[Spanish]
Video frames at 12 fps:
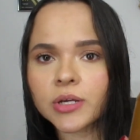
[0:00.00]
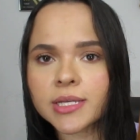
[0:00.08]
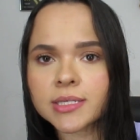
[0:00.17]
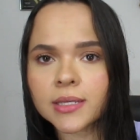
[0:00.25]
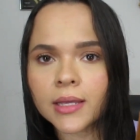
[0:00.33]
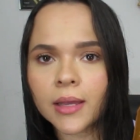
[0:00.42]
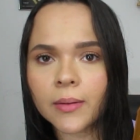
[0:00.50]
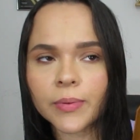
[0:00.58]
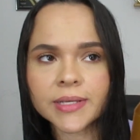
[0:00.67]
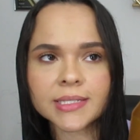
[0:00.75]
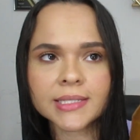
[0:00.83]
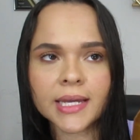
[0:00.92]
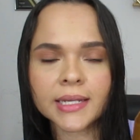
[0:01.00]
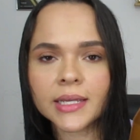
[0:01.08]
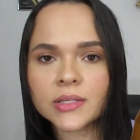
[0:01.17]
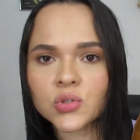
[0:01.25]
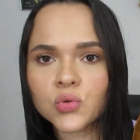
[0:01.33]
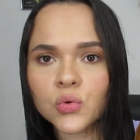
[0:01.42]
es pues
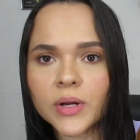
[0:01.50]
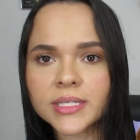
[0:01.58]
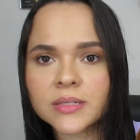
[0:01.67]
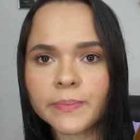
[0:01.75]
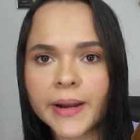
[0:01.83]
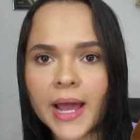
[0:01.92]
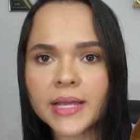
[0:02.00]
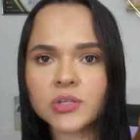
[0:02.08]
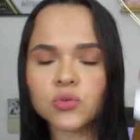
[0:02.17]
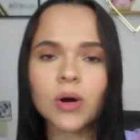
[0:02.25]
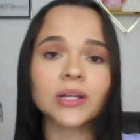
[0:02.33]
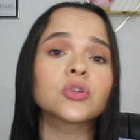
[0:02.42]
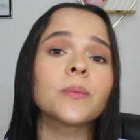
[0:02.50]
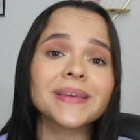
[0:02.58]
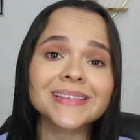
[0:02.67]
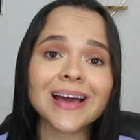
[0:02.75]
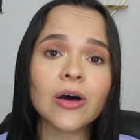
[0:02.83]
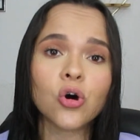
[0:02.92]
tiene su spray, su
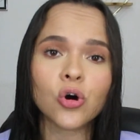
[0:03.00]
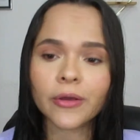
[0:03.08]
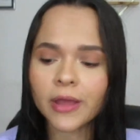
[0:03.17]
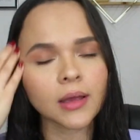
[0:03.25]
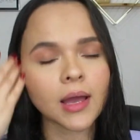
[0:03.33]
atomizador.